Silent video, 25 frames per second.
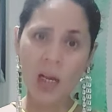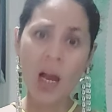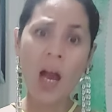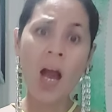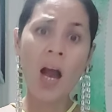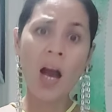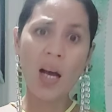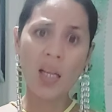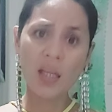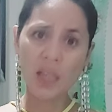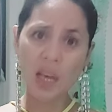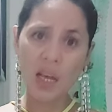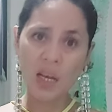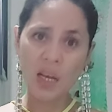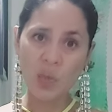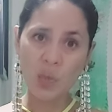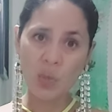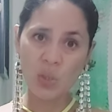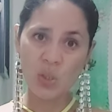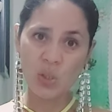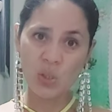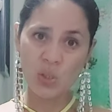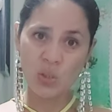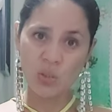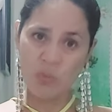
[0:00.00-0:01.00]
At dahil
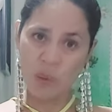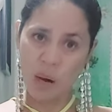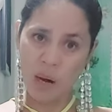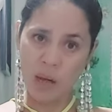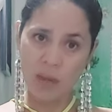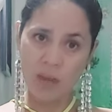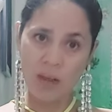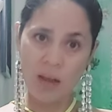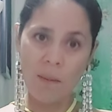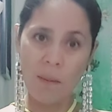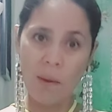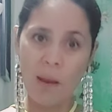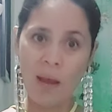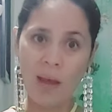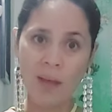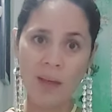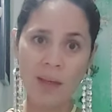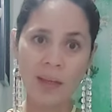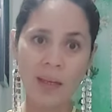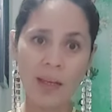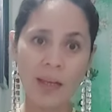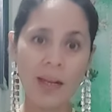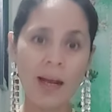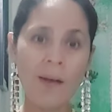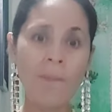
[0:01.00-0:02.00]
question mark pa mga
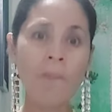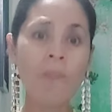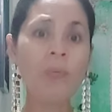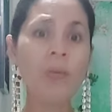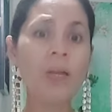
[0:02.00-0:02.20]
karag